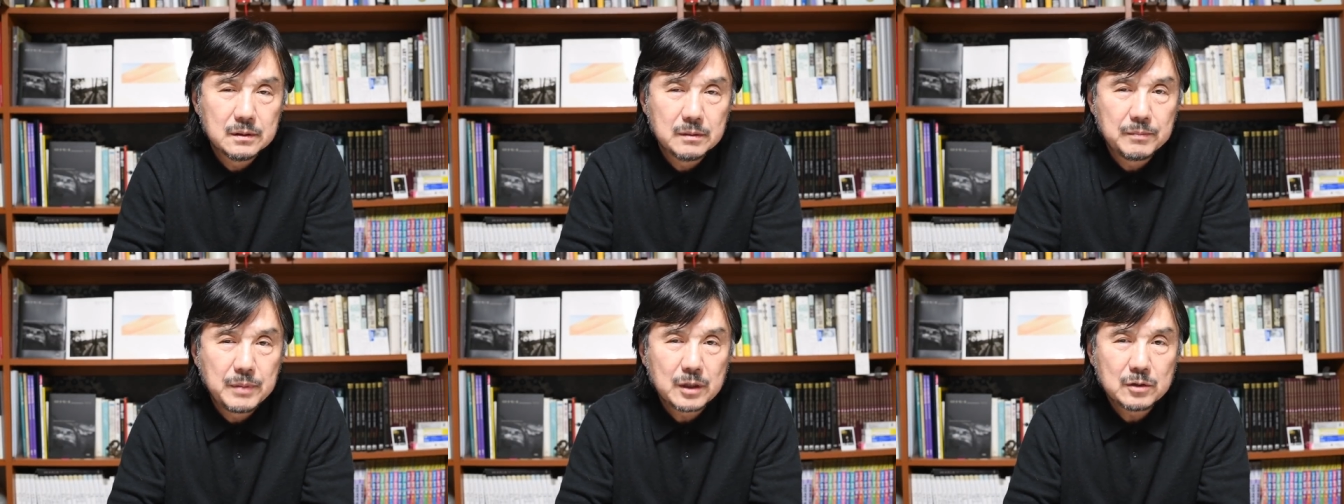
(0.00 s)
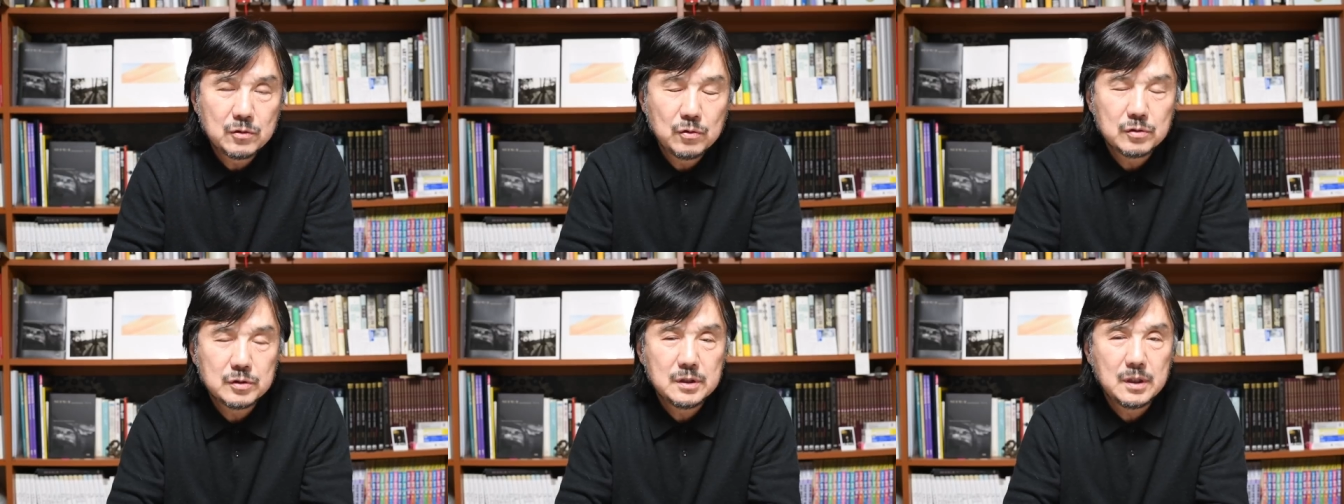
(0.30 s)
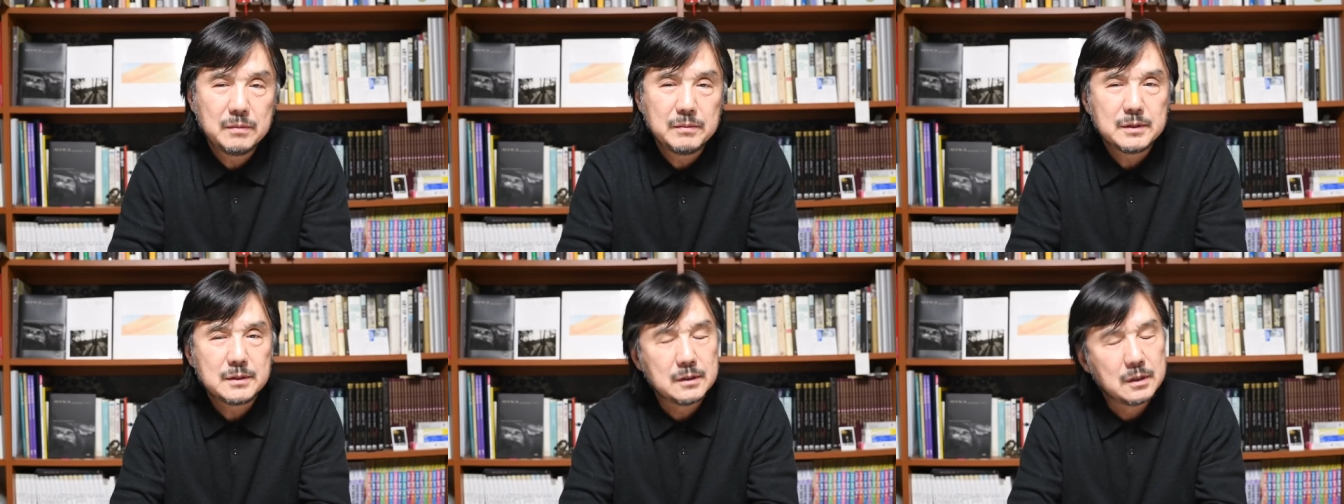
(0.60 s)
박종호
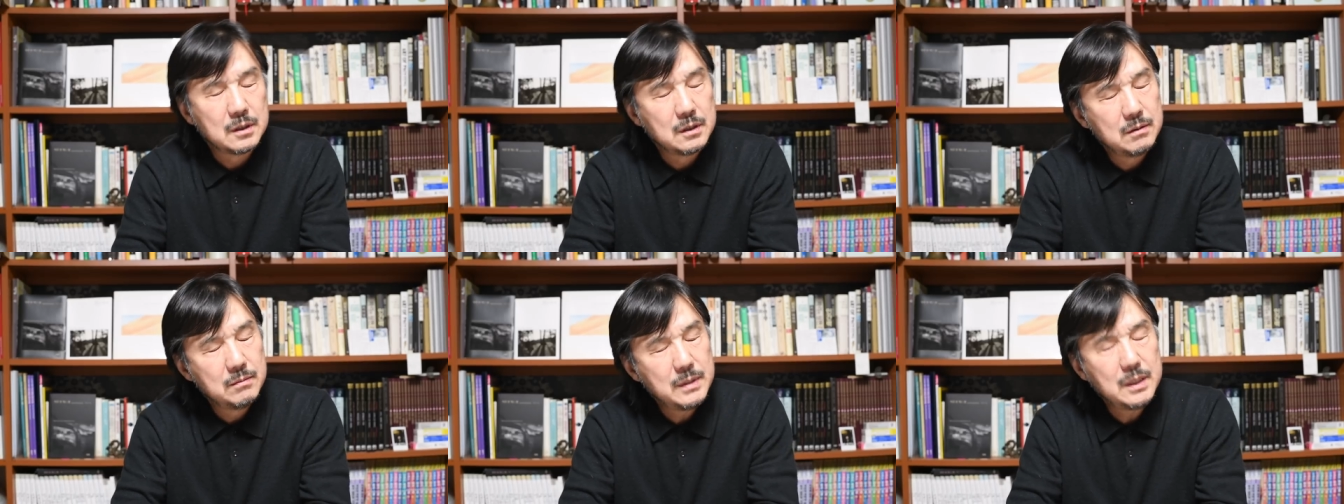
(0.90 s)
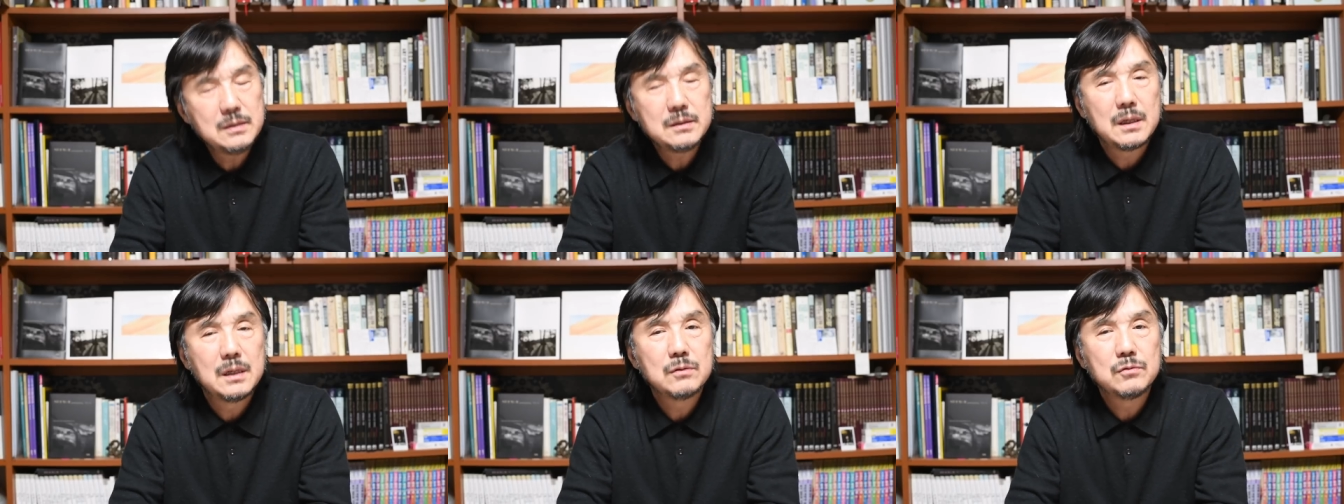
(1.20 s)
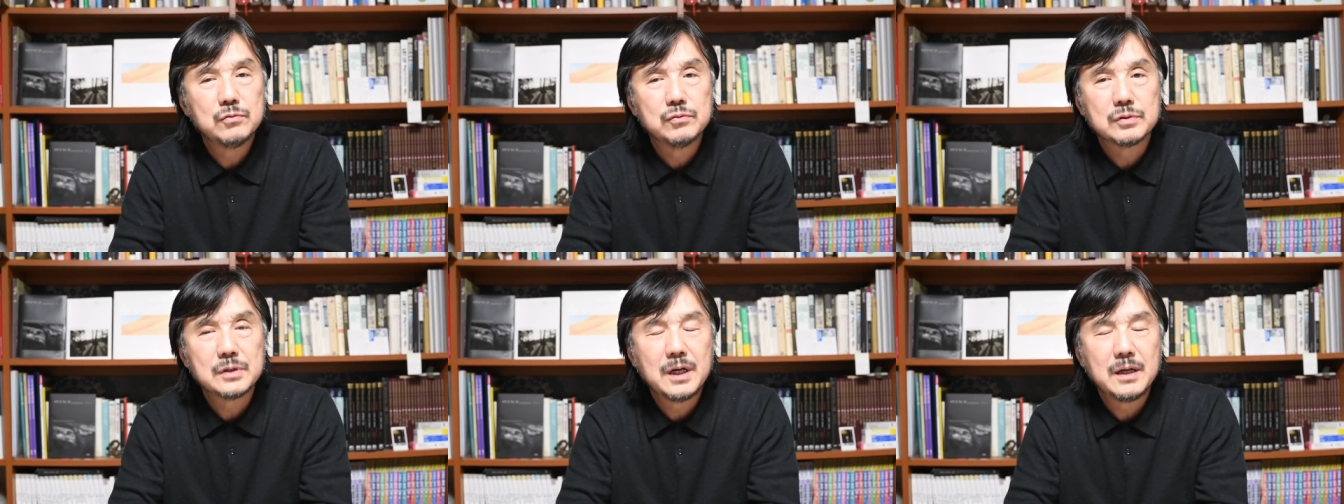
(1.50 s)
선생님이 정말 잘
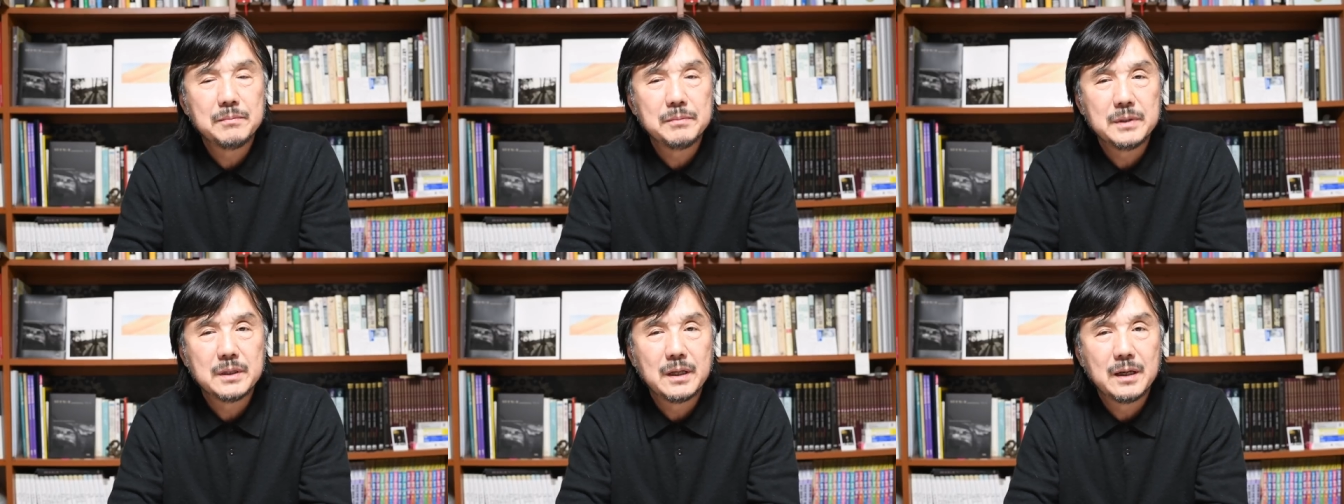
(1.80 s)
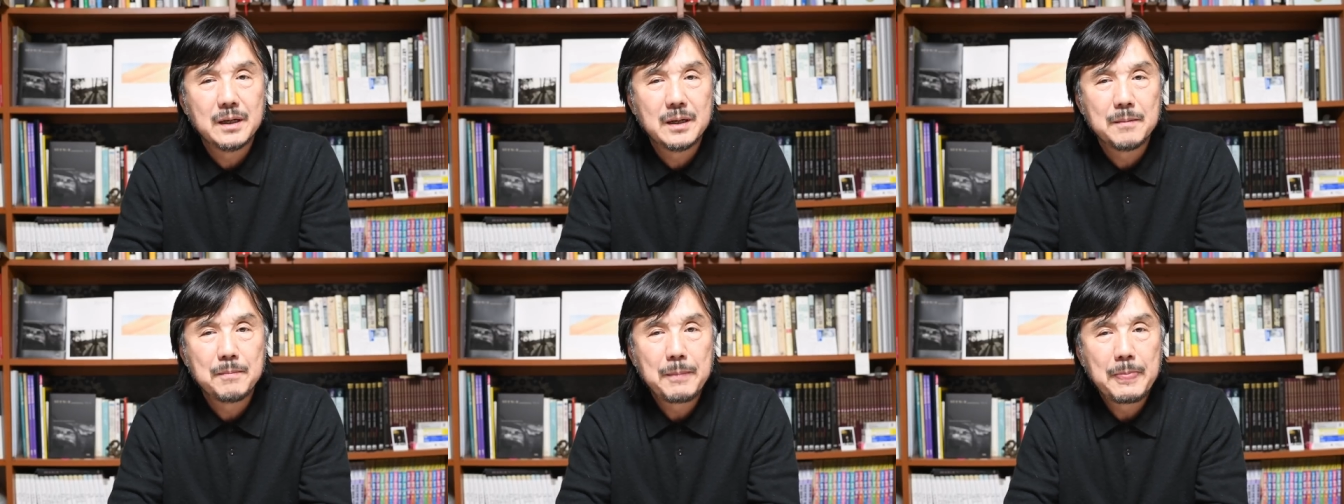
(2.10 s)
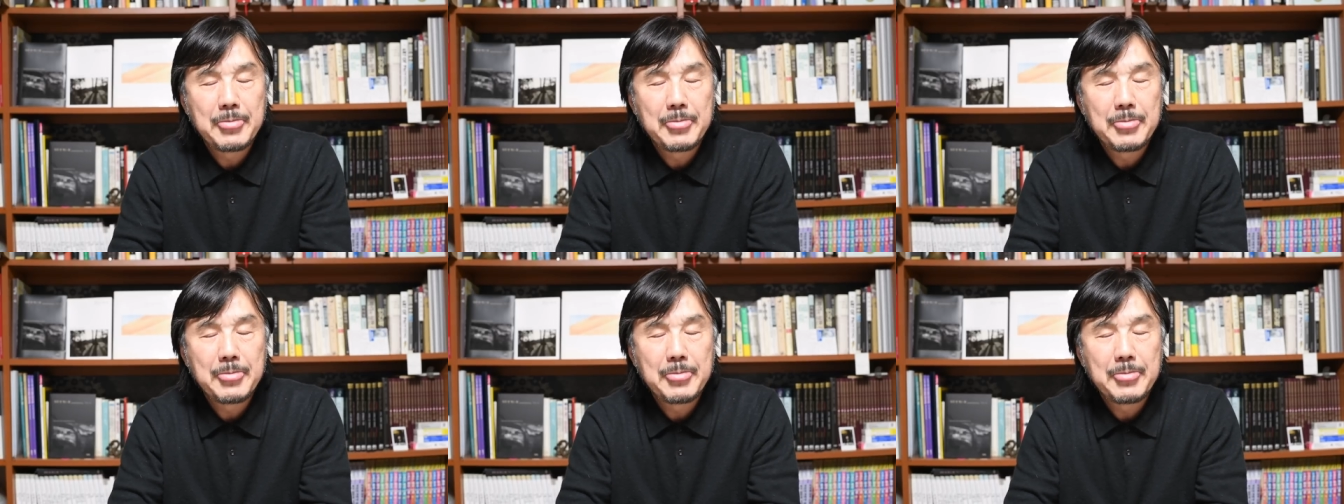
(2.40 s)
구사합니다.